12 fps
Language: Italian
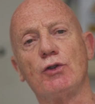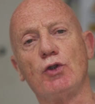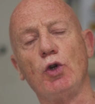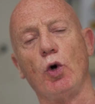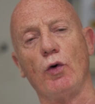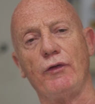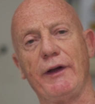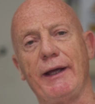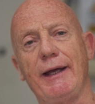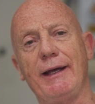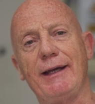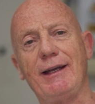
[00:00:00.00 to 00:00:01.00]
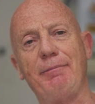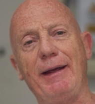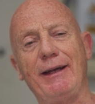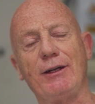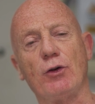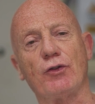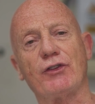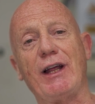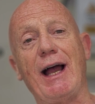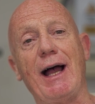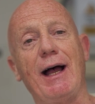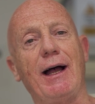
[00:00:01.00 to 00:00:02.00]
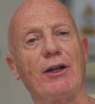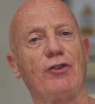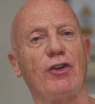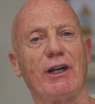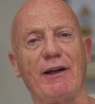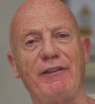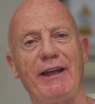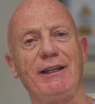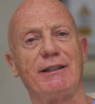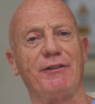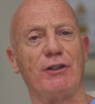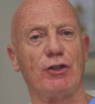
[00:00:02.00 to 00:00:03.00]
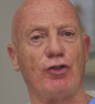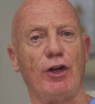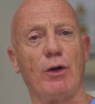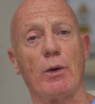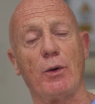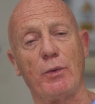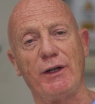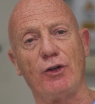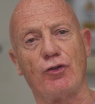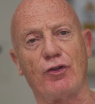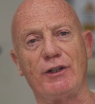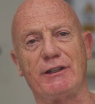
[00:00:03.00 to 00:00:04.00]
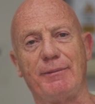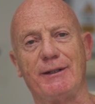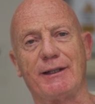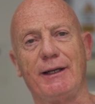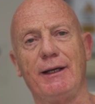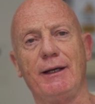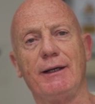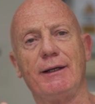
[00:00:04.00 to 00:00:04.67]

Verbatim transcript: dove il medico sta a circa 20, 25, 15 cm